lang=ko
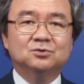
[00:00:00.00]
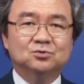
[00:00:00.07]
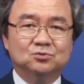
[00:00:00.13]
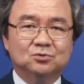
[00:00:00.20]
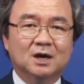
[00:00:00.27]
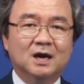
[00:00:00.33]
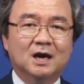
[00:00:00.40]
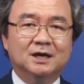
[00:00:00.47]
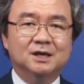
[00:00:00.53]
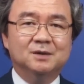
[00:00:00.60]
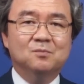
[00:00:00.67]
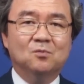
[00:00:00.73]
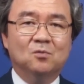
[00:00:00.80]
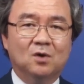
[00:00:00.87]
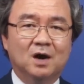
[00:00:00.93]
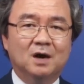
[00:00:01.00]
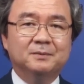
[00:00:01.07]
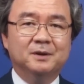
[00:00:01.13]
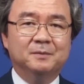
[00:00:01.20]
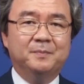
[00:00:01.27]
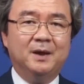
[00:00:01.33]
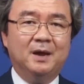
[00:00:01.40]
유다가 아닌
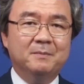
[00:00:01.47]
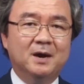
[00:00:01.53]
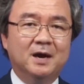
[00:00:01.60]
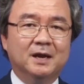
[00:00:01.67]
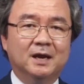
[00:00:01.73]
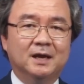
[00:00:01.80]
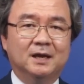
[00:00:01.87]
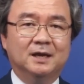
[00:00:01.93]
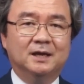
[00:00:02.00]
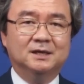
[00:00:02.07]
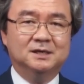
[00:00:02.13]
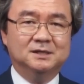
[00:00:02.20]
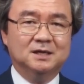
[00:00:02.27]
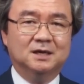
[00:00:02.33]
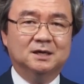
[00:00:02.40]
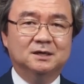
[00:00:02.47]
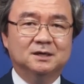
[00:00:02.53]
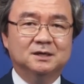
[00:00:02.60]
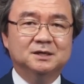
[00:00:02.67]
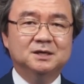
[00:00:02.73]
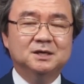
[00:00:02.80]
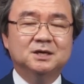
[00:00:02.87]
모압의 패망의 기사를